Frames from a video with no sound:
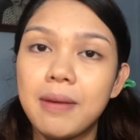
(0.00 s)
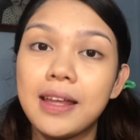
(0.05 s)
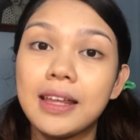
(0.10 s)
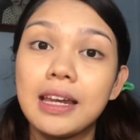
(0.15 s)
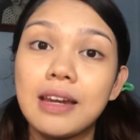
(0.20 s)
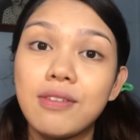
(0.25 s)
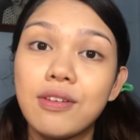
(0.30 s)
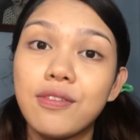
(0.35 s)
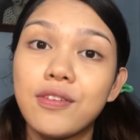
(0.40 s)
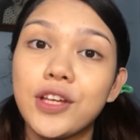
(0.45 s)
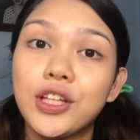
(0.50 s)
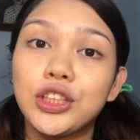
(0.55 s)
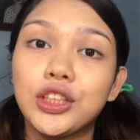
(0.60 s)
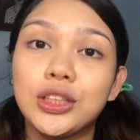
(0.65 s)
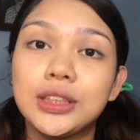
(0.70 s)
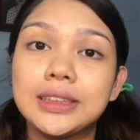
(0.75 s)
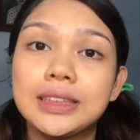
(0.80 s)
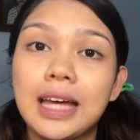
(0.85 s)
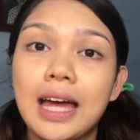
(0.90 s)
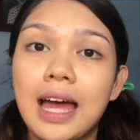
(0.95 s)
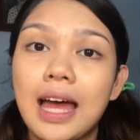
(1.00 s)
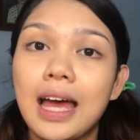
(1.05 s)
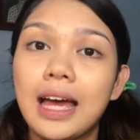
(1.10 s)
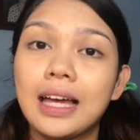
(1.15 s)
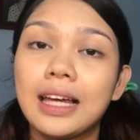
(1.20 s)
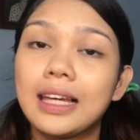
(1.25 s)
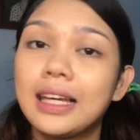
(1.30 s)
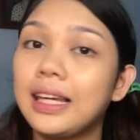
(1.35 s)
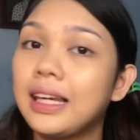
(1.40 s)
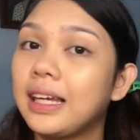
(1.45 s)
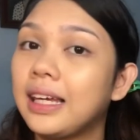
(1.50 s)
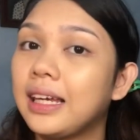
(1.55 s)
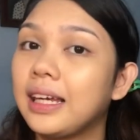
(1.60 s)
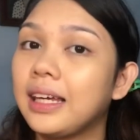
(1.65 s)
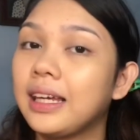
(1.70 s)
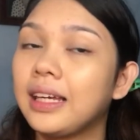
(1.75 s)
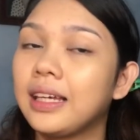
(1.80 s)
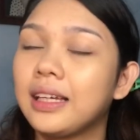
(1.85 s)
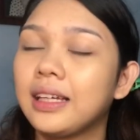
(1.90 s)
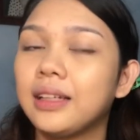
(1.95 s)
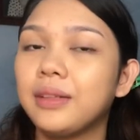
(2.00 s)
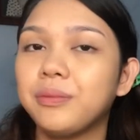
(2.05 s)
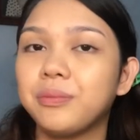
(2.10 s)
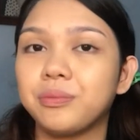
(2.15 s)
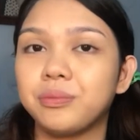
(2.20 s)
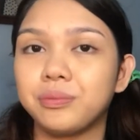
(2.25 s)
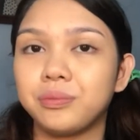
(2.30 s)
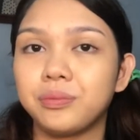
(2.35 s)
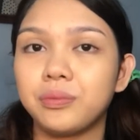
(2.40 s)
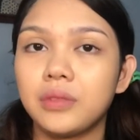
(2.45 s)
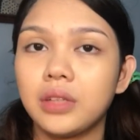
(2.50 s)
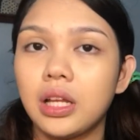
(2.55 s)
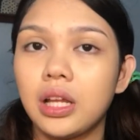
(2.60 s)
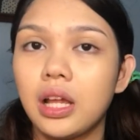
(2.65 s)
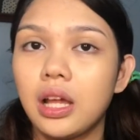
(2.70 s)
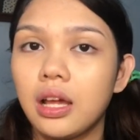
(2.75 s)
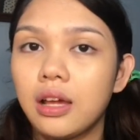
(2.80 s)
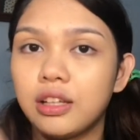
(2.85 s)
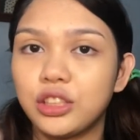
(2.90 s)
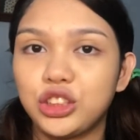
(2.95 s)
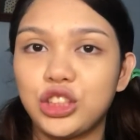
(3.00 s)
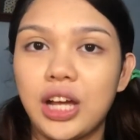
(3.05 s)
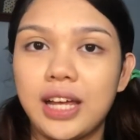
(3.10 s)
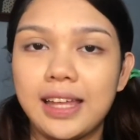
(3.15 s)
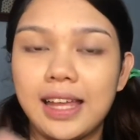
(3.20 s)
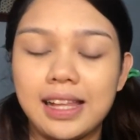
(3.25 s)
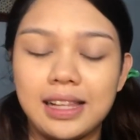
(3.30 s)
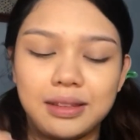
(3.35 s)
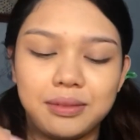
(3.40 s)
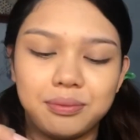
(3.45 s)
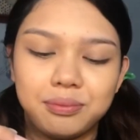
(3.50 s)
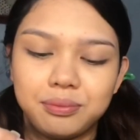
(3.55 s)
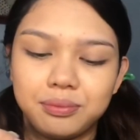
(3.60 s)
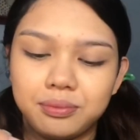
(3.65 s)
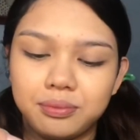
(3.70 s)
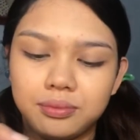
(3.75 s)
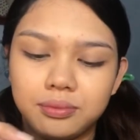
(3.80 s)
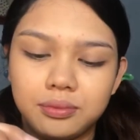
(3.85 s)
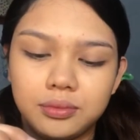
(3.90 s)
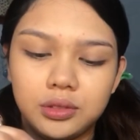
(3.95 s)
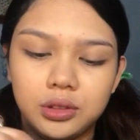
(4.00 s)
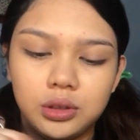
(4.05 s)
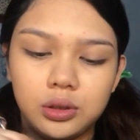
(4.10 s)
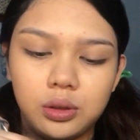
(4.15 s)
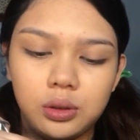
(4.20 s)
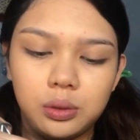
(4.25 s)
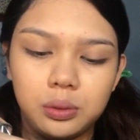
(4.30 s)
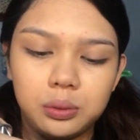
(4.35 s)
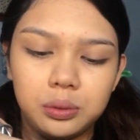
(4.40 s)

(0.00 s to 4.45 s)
pa natin feature sa aking channel. So,